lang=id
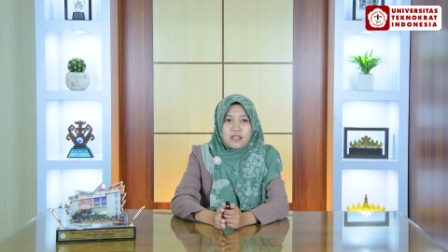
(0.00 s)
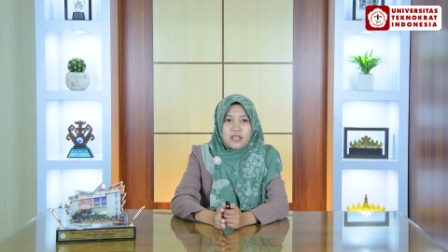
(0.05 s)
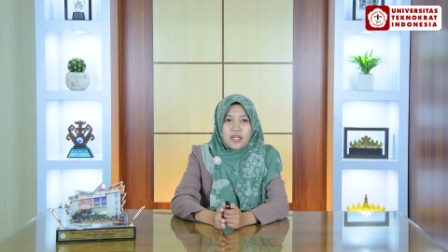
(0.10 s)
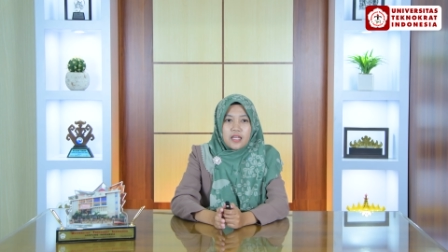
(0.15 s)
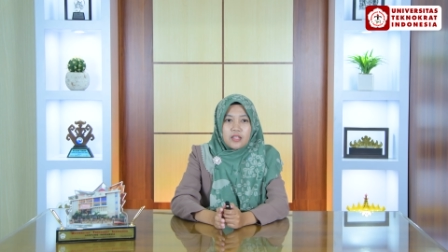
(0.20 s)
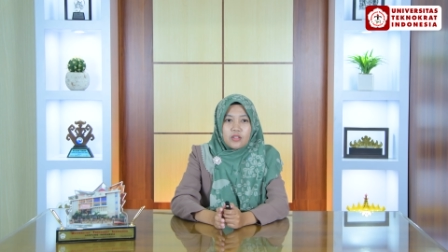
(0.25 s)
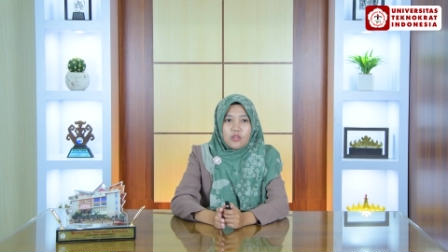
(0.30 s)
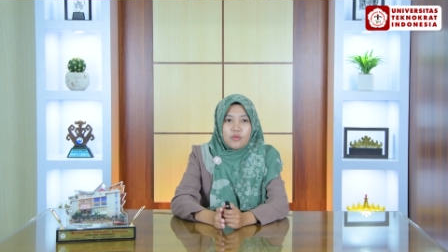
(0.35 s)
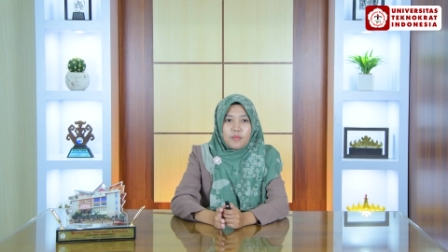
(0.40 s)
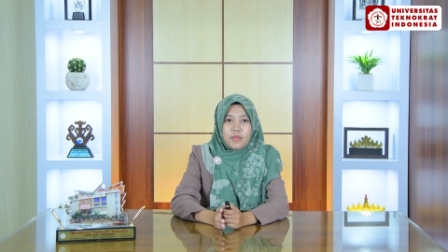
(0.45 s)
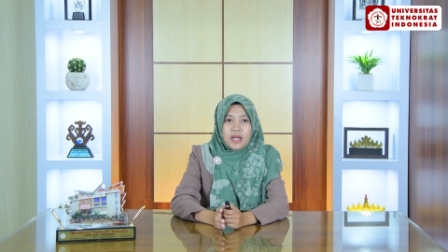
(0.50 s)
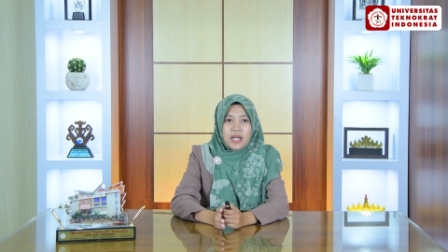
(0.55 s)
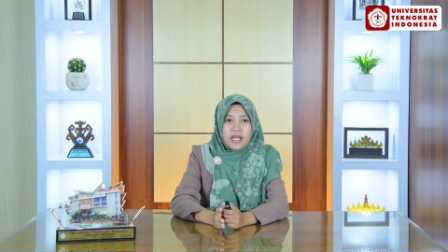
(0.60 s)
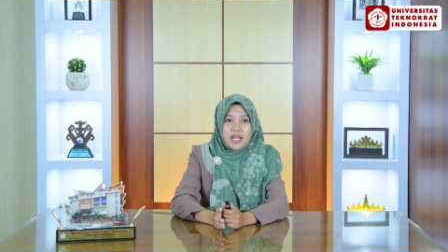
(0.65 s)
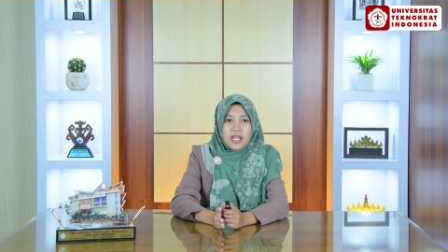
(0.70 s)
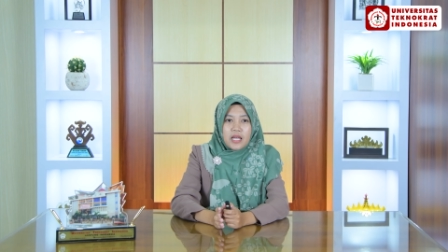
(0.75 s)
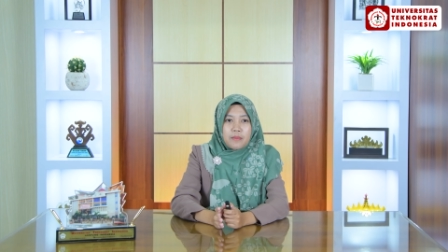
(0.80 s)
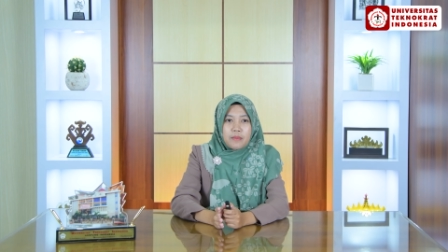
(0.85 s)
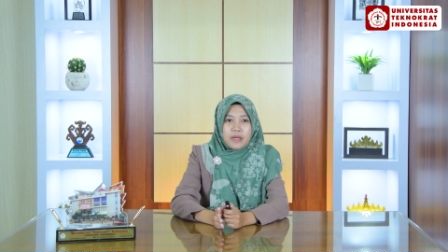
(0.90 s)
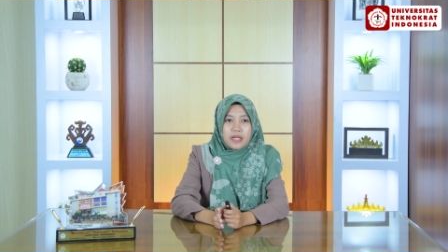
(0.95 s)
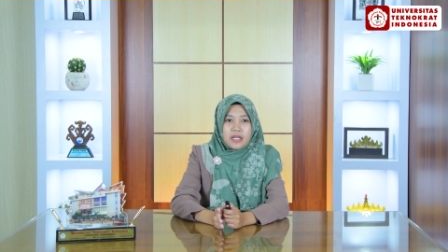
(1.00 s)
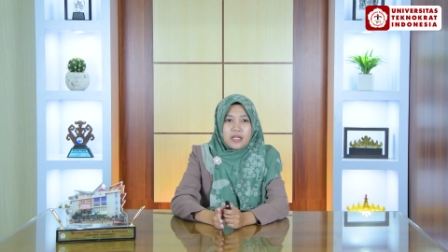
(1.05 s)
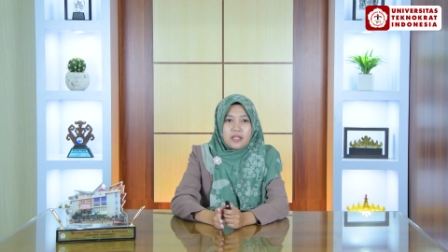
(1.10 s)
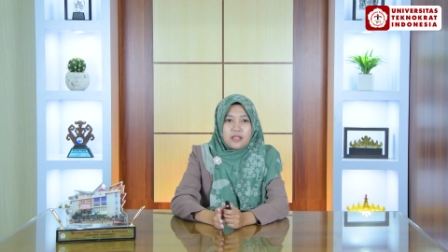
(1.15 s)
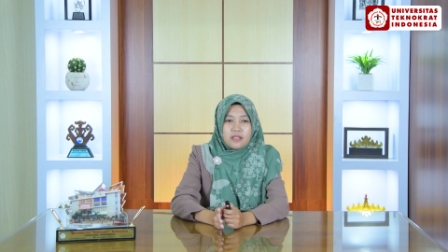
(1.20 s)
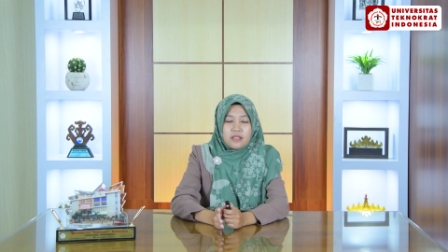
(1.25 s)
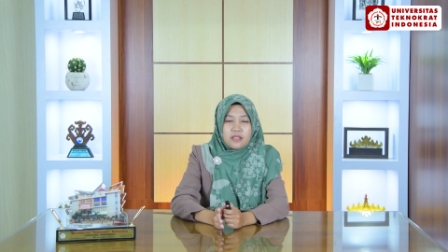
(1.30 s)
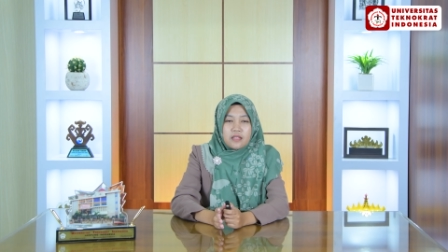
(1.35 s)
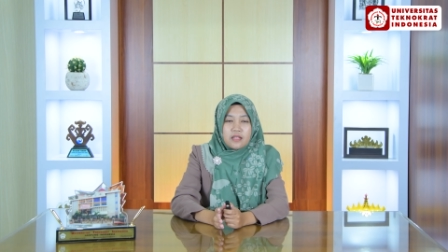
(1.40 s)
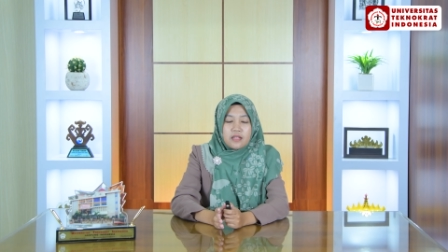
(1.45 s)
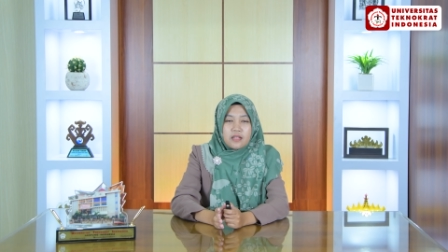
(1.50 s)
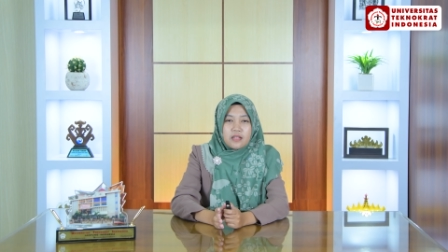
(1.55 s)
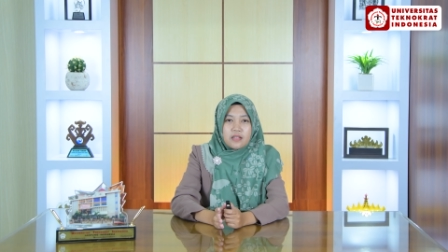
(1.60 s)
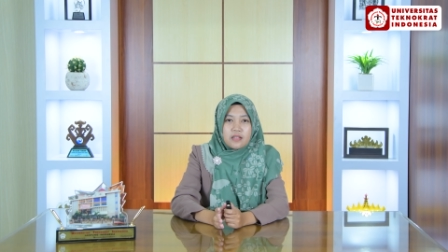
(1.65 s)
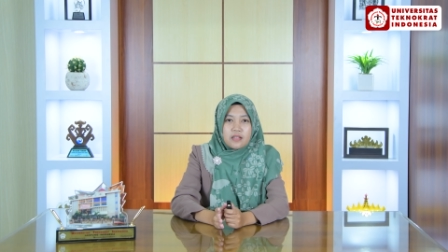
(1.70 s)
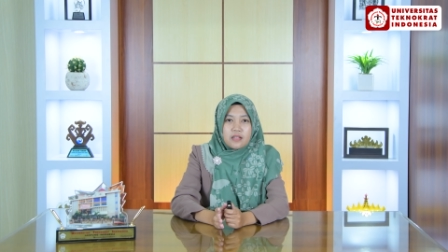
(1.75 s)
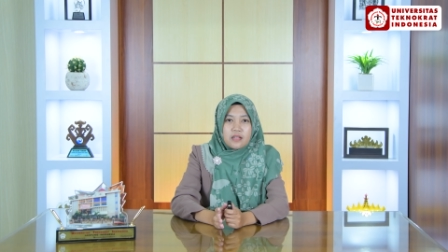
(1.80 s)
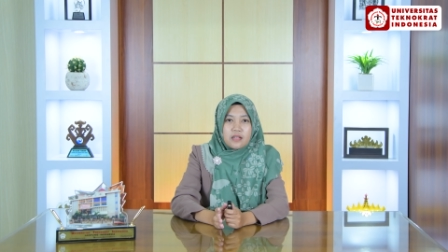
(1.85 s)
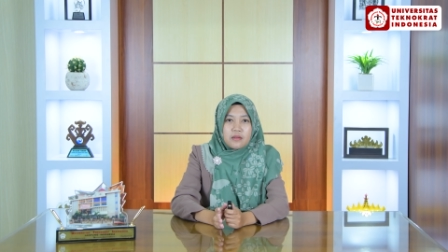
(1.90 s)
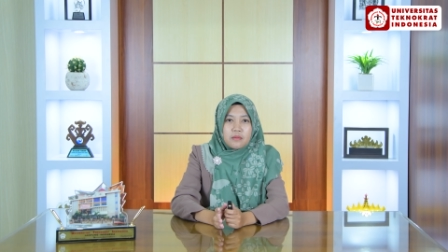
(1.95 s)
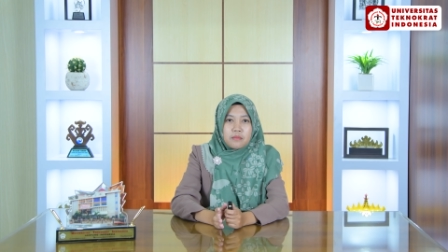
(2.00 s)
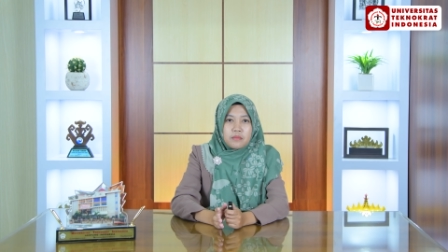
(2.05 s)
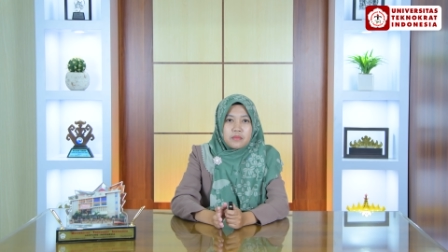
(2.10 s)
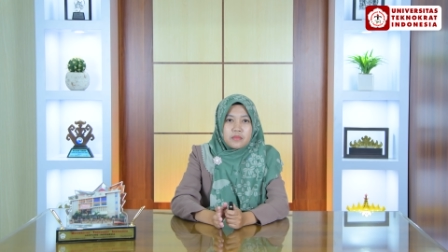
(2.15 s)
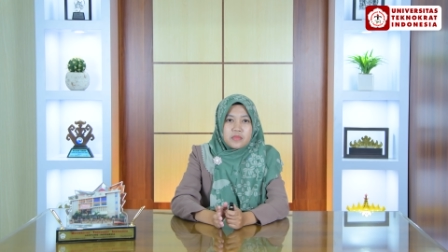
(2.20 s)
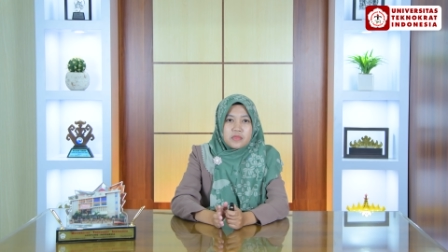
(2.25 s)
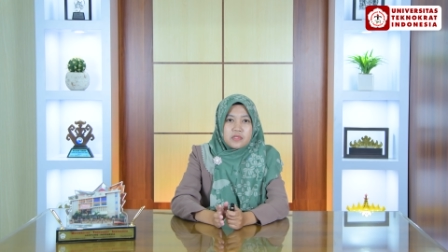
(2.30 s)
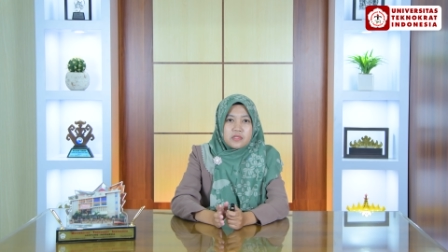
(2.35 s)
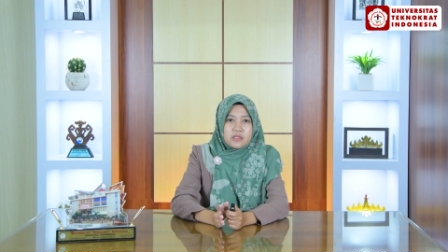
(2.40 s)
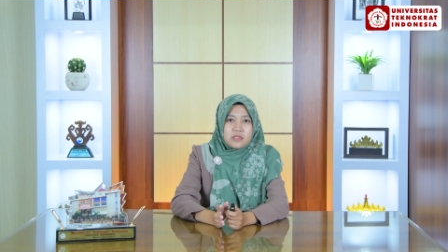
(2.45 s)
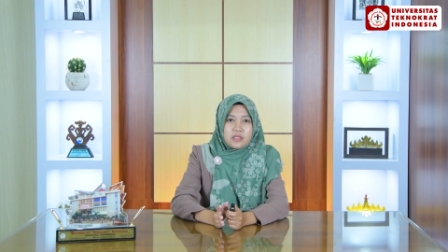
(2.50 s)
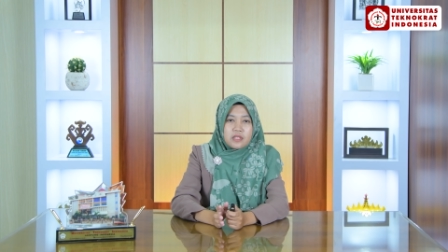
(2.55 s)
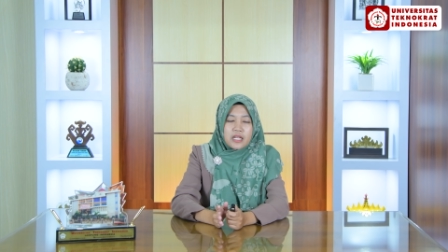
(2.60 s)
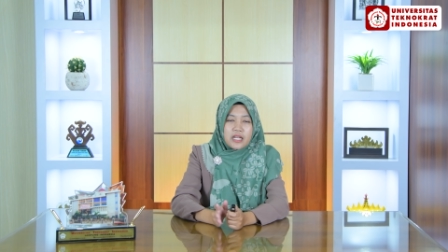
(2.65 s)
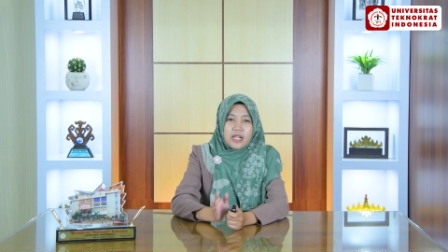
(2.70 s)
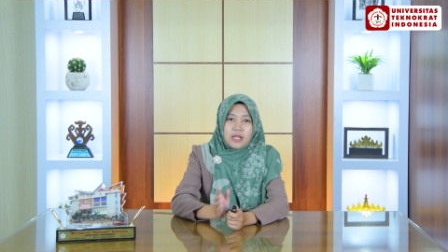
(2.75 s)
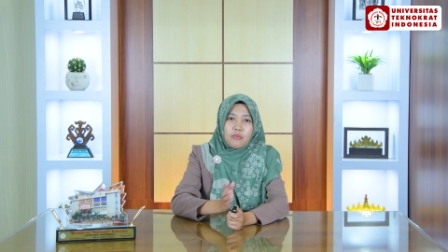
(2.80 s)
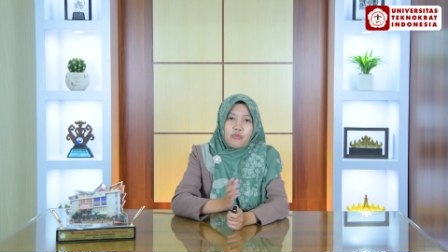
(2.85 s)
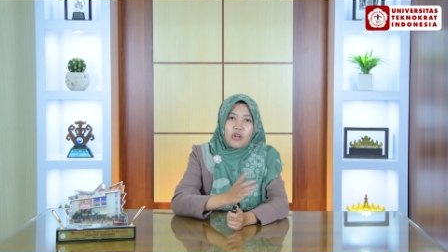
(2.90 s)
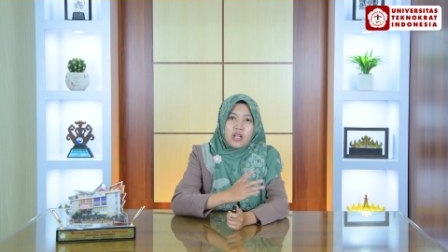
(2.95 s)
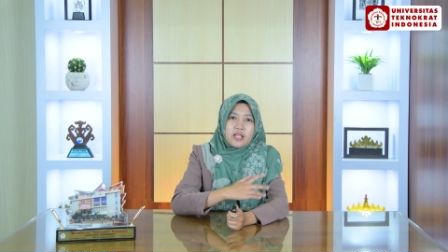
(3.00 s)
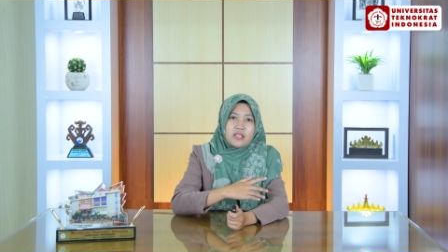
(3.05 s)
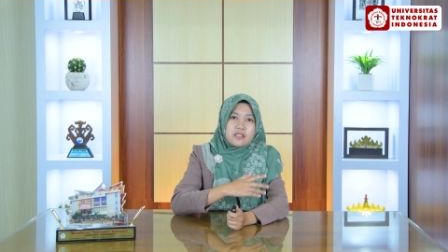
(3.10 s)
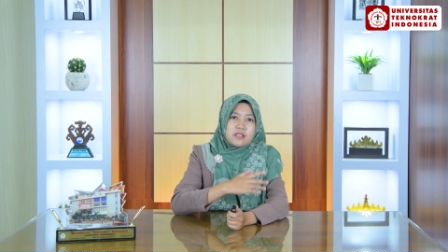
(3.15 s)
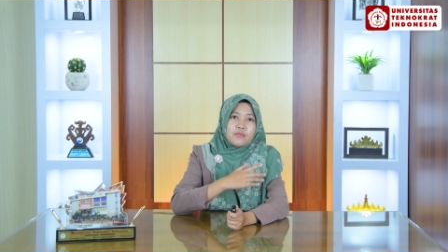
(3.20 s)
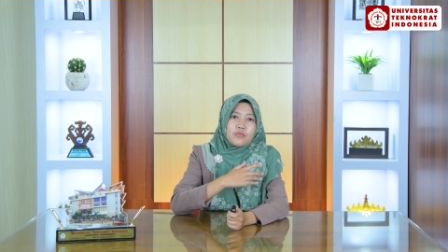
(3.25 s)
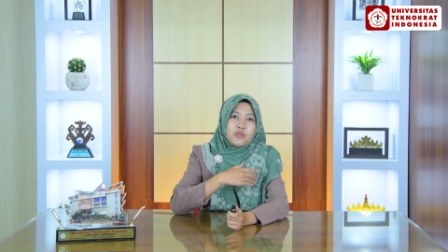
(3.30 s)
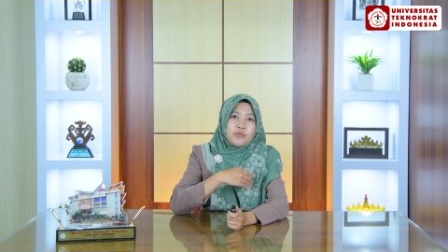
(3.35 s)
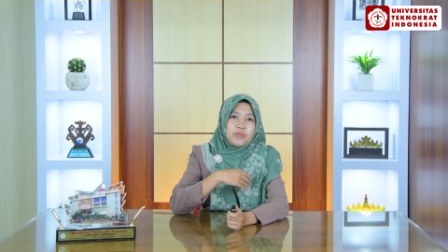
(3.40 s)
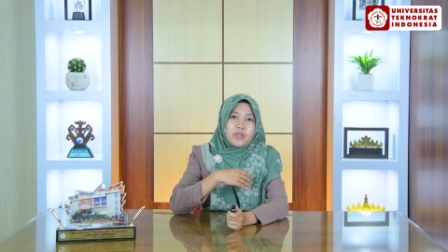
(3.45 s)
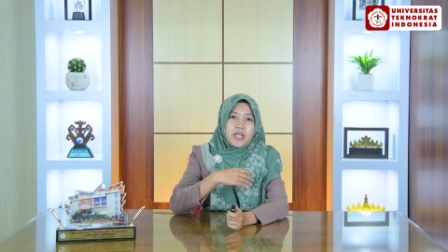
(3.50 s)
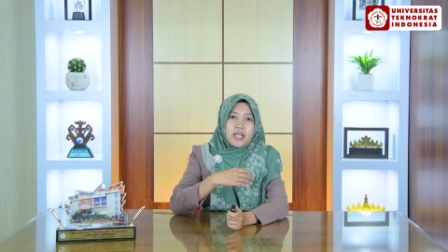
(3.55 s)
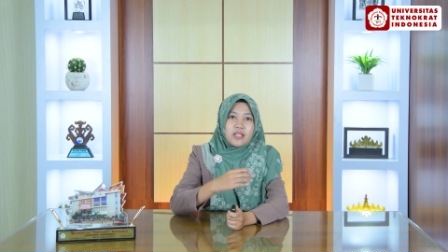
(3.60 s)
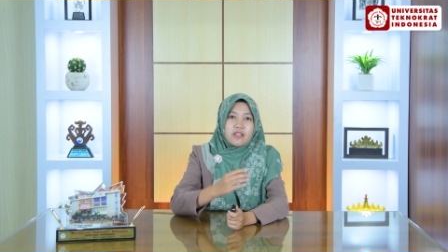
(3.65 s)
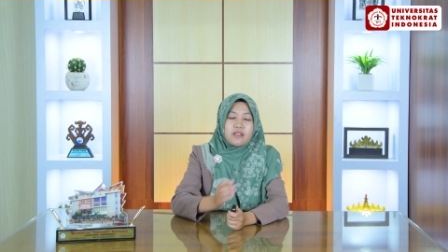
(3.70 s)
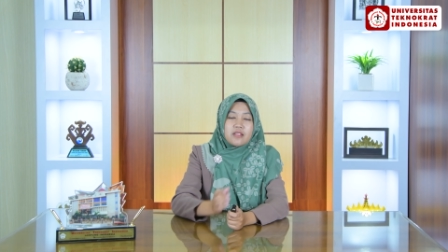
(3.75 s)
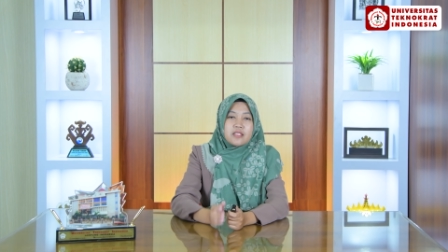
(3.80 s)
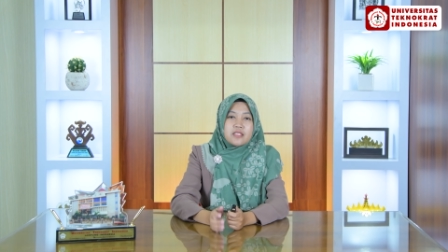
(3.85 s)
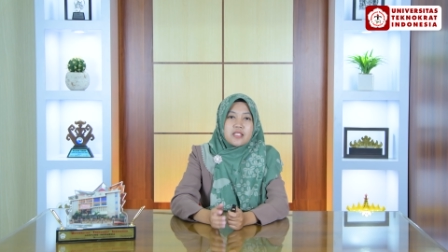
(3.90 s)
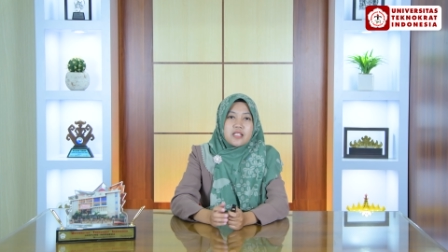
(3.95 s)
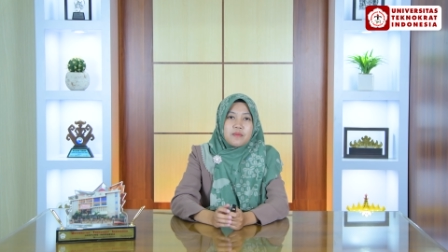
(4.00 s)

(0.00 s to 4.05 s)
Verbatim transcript: yaitu pengalaman uh, nenek moyang sebelumnya gitu ya.